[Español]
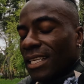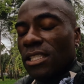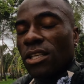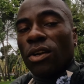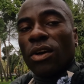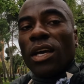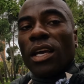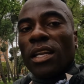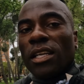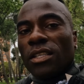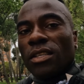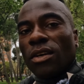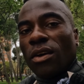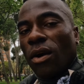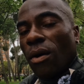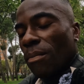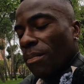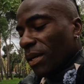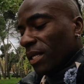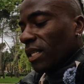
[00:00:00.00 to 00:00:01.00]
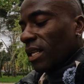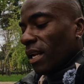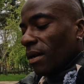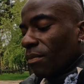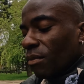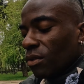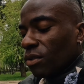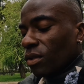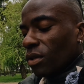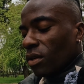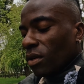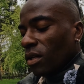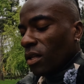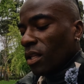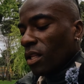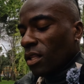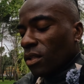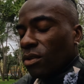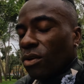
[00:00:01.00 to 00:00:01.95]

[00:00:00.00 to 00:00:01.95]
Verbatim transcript: ¿Qué es lo que quieres compartir al mundo?